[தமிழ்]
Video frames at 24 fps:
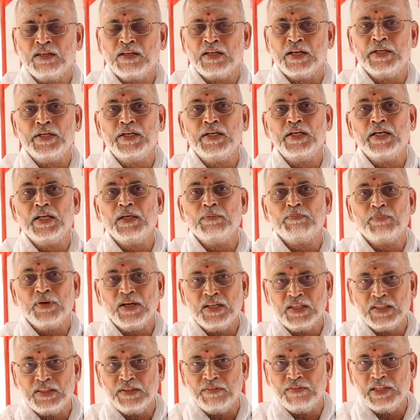
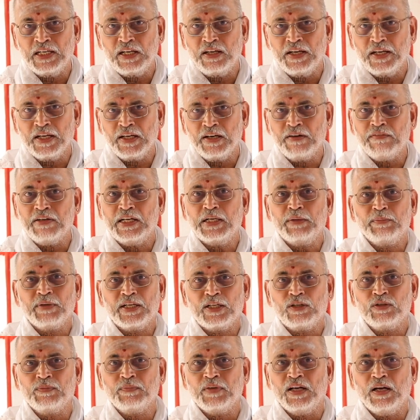கண்டிப்பாக இந்த விநாயகரை
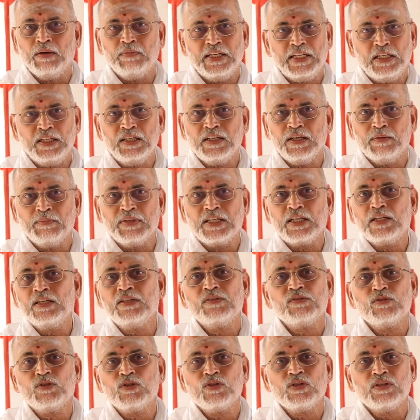வழிபடணும் அப்படின்னு நமக்கு
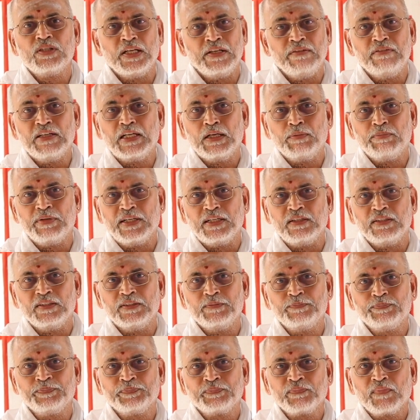தெரிவிக்கப்படுறது
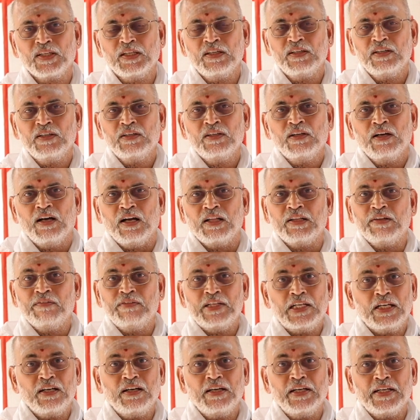அந்த
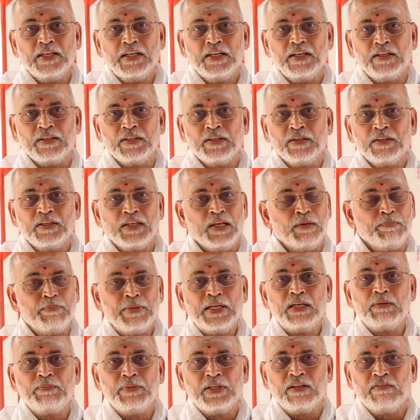விநாயகர்
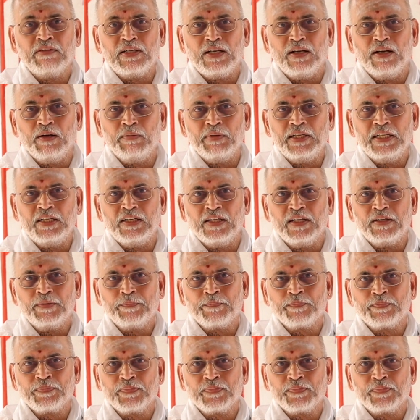எப்பேற்பட்டவர் அப்படின்னர்